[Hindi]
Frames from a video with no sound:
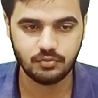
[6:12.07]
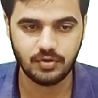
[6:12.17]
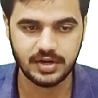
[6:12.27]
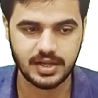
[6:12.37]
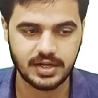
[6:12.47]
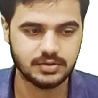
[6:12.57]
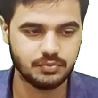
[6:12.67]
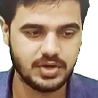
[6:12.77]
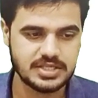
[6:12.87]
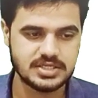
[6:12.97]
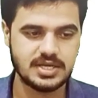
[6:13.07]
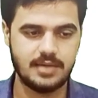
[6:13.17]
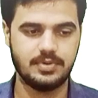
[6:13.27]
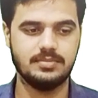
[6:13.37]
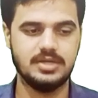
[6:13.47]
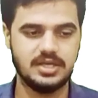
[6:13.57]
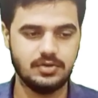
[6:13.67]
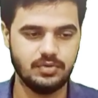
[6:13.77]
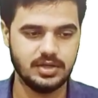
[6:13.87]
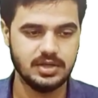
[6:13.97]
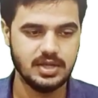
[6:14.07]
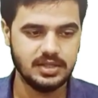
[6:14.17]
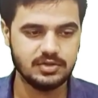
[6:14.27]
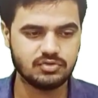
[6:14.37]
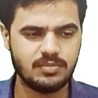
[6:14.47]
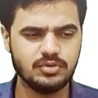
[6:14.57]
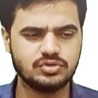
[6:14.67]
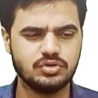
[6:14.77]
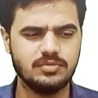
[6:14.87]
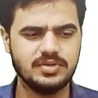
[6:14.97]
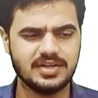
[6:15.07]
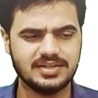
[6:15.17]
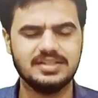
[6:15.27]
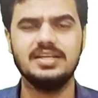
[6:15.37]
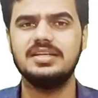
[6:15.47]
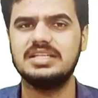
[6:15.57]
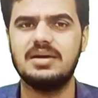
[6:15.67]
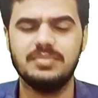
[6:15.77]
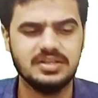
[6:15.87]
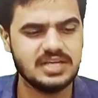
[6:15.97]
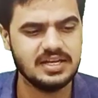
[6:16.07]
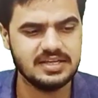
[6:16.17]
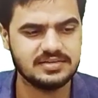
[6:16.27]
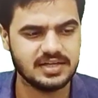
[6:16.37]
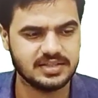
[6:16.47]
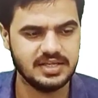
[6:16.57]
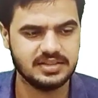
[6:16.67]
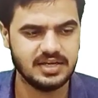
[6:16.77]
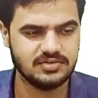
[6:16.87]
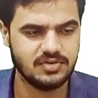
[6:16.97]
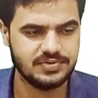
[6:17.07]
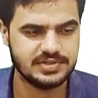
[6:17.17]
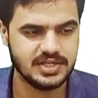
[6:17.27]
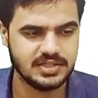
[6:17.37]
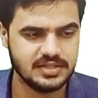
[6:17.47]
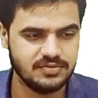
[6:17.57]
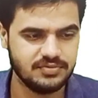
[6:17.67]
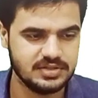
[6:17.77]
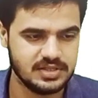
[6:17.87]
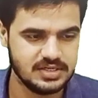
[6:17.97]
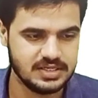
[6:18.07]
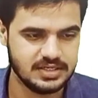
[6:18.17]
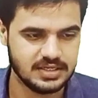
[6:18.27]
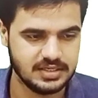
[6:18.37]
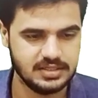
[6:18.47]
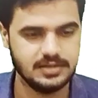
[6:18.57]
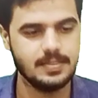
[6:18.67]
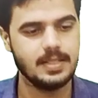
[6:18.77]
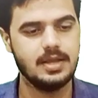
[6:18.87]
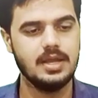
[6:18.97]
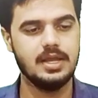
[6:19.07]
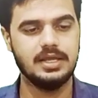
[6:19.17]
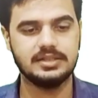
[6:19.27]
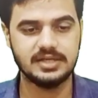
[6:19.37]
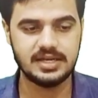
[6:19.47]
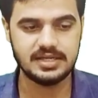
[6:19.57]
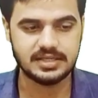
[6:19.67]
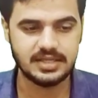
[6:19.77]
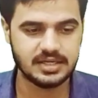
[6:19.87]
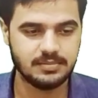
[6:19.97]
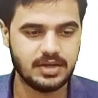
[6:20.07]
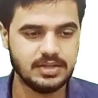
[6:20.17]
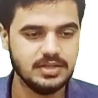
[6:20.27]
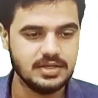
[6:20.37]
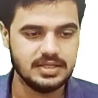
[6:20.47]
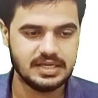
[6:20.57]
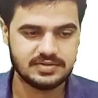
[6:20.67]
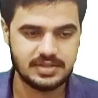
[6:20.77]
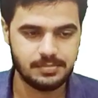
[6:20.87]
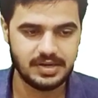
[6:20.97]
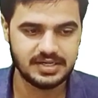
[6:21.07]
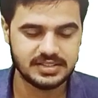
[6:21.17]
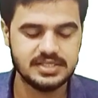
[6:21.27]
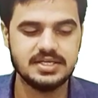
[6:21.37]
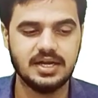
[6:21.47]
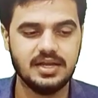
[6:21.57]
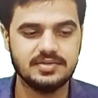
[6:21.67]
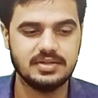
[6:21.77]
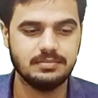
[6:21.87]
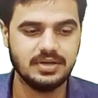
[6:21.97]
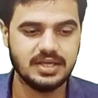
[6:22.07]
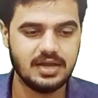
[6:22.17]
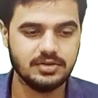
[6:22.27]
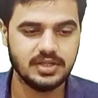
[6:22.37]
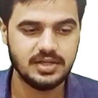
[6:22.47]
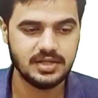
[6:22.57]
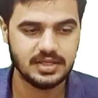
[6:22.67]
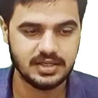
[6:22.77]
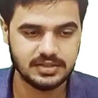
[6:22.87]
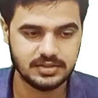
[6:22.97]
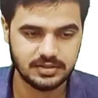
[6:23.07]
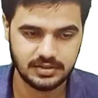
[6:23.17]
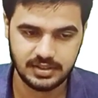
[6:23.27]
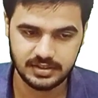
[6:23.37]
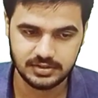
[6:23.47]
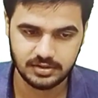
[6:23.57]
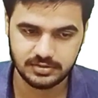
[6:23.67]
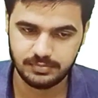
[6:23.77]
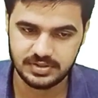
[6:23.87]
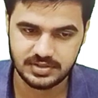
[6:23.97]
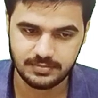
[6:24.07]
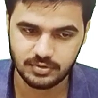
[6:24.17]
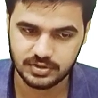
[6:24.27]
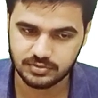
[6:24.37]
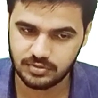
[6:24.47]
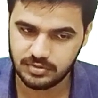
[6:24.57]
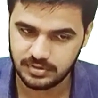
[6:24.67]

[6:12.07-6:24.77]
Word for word: वन आएगा तो वही चीज यहाँ पे हम लिखे हुए हैं इसको आप लोग छोड़ भी सकते हैं एग्जाम में छह लिख सकते हैं इतना सफिशियंट है डिफिनेशन लिखने के लिए इतना लिखने के बाद एक सिंबल लिख दीजिएगा कि सिंबल क्या होता है ए ए डॉट बी से हम लोग इसको